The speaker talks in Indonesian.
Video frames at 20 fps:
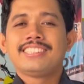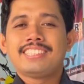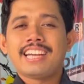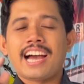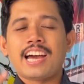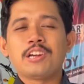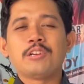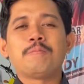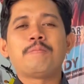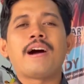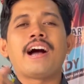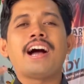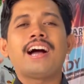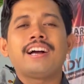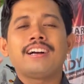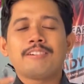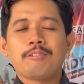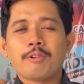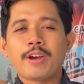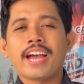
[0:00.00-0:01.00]
Jangan lupa
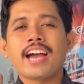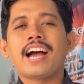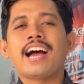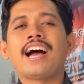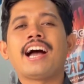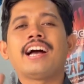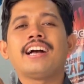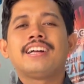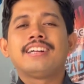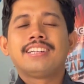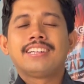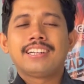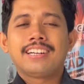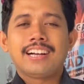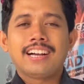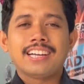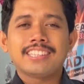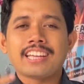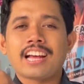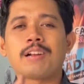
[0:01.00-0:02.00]
WA, uh,
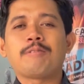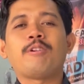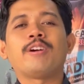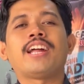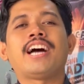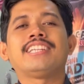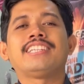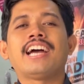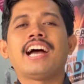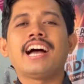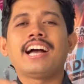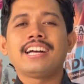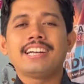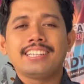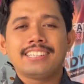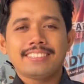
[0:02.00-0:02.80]
eh, telepon aja,